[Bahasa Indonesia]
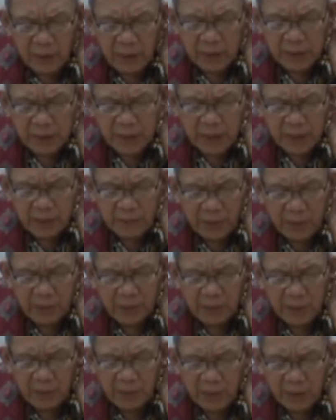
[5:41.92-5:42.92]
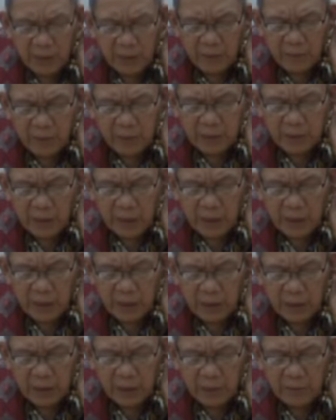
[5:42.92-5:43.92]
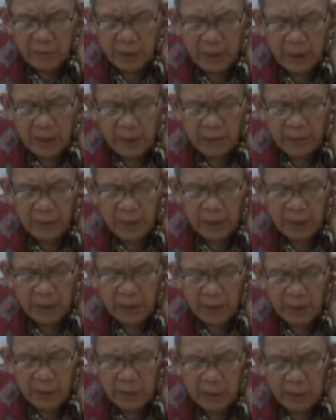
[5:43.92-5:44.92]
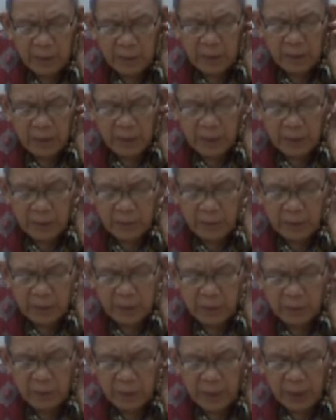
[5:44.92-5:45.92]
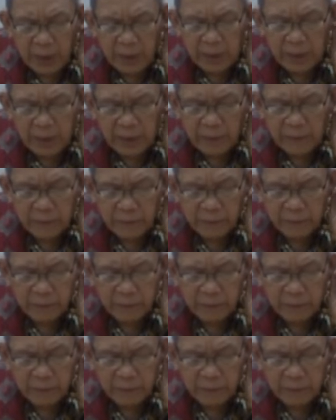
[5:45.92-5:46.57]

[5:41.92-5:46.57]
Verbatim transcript: asa hebat eh mana bisa ibadah bari cerik besi perhatin